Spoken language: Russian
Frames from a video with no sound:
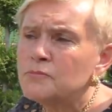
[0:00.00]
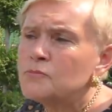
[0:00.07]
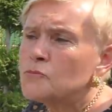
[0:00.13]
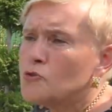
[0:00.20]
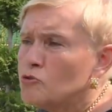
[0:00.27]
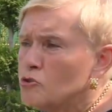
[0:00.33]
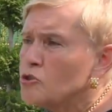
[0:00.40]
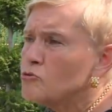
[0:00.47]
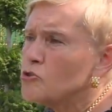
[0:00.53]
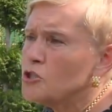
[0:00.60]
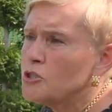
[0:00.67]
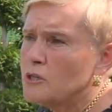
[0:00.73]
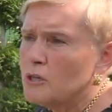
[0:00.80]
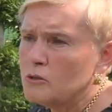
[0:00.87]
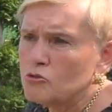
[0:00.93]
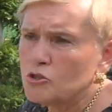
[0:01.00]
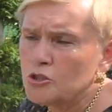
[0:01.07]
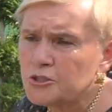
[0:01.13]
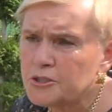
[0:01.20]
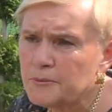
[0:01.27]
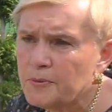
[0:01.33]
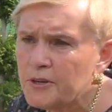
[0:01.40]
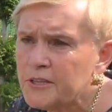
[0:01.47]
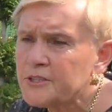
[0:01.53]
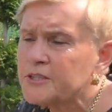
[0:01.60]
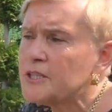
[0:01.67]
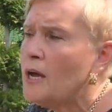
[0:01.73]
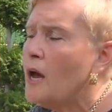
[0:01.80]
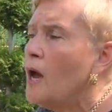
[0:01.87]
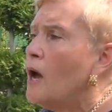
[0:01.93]
– тоже очень хорошие
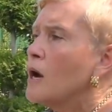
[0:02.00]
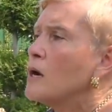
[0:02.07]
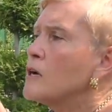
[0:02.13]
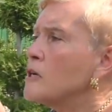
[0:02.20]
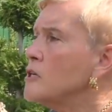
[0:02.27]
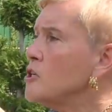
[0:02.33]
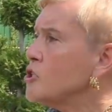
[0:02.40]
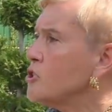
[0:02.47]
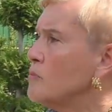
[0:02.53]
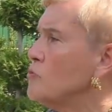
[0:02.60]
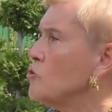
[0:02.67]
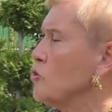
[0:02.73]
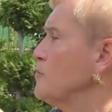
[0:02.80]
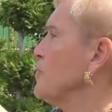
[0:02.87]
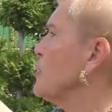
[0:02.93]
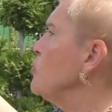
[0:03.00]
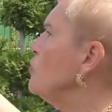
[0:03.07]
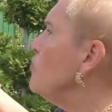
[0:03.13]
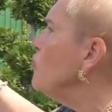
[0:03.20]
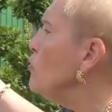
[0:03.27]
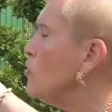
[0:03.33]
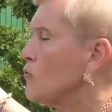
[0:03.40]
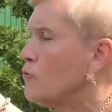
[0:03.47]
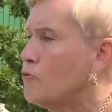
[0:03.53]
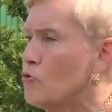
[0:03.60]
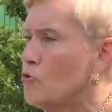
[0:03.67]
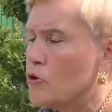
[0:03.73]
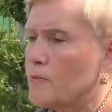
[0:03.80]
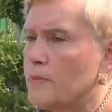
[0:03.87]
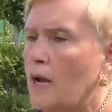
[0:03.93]
теплицы. Крыша может быть любой
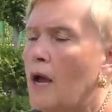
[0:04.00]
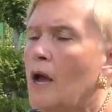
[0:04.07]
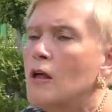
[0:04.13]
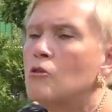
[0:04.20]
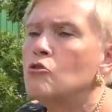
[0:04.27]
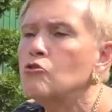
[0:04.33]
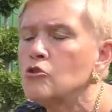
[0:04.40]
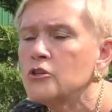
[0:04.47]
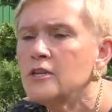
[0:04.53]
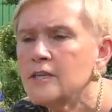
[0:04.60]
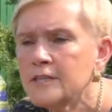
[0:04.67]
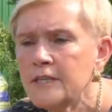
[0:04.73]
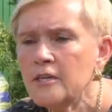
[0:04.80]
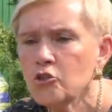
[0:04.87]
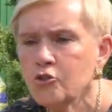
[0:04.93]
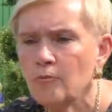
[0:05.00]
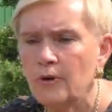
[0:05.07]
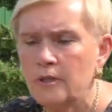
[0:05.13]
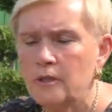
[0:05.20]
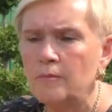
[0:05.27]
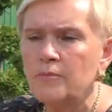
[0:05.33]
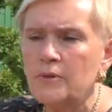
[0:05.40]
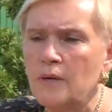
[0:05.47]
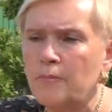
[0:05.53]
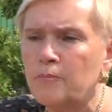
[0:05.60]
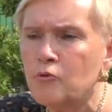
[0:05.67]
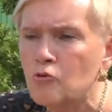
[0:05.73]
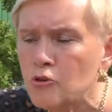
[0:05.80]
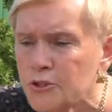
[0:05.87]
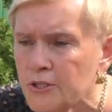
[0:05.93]
формы, но нельзя, чтобы она была
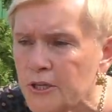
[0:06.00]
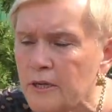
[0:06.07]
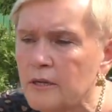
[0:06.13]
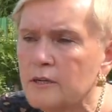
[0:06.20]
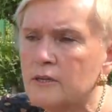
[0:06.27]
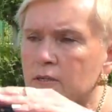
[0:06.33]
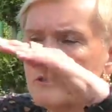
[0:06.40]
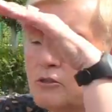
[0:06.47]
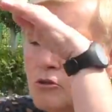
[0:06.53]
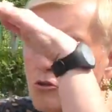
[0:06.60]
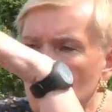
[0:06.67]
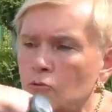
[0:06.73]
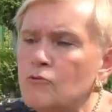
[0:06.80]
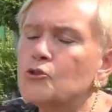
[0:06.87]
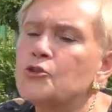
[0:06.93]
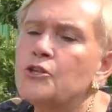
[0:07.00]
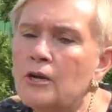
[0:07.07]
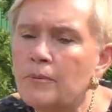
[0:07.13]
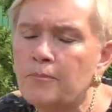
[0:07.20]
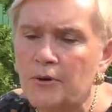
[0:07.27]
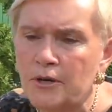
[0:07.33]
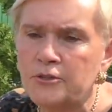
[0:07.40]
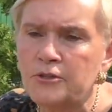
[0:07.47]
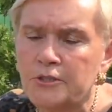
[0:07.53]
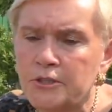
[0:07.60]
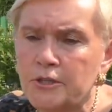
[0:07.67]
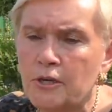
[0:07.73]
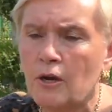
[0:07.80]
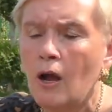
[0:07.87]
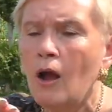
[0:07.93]
плоская и на нее вот так падал
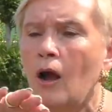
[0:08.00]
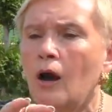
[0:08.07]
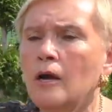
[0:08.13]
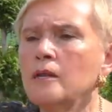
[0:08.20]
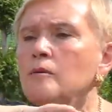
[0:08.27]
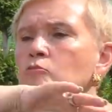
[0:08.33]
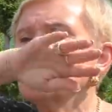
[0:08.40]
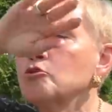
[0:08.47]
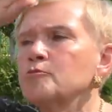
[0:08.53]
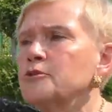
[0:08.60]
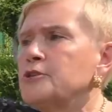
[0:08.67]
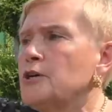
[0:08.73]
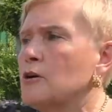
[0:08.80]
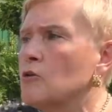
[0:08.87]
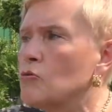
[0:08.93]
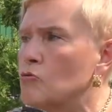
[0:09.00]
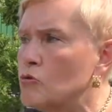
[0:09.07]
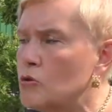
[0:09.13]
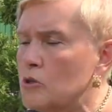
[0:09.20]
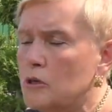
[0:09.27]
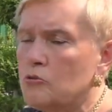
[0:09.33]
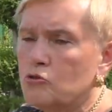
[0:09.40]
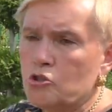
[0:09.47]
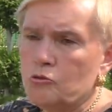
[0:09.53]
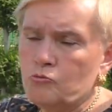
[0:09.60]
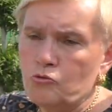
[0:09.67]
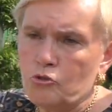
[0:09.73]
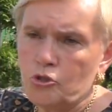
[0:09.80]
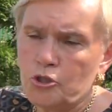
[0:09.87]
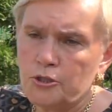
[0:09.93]
снег. Она может быть округлая, очень
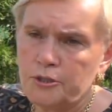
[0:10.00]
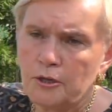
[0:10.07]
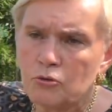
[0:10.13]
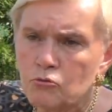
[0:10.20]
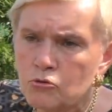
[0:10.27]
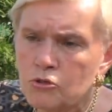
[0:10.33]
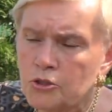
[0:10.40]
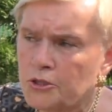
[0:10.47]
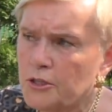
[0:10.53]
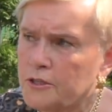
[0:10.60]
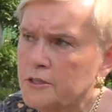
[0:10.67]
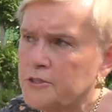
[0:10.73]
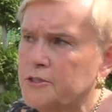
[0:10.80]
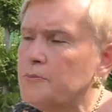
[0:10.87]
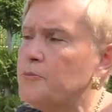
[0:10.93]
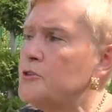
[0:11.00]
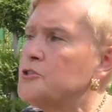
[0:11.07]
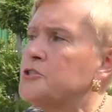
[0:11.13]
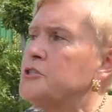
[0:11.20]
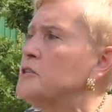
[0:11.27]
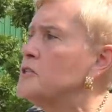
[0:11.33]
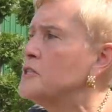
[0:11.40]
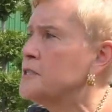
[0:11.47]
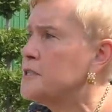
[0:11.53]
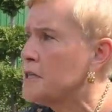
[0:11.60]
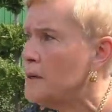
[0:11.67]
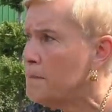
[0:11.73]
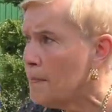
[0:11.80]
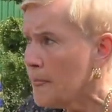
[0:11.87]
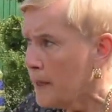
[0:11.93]
много сейчас округлых таких теплиц
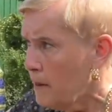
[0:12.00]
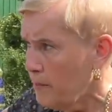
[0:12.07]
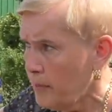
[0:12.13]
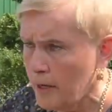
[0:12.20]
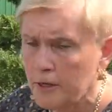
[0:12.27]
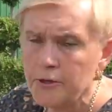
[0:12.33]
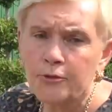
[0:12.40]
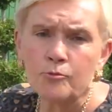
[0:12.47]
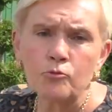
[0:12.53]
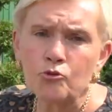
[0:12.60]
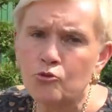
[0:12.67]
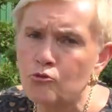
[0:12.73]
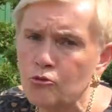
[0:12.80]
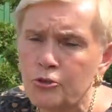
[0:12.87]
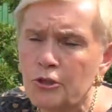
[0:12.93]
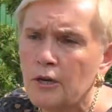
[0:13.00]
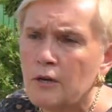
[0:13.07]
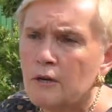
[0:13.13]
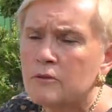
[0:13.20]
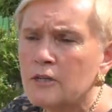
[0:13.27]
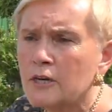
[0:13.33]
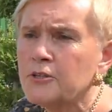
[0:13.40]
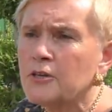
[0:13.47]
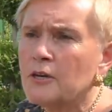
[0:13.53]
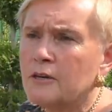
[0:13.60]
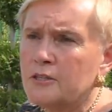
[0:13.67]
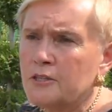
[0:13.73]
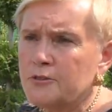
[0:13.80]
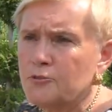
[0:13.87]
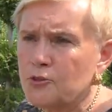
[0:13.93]
делается. Поэтому тут надо как
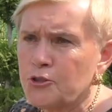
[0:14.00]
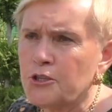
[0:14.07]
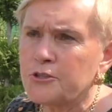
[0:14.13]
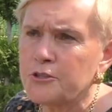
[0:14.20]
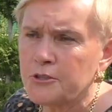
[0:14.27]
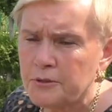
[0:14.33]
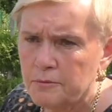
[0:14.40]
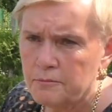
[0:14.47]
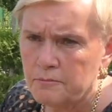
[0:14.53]
раз вот этот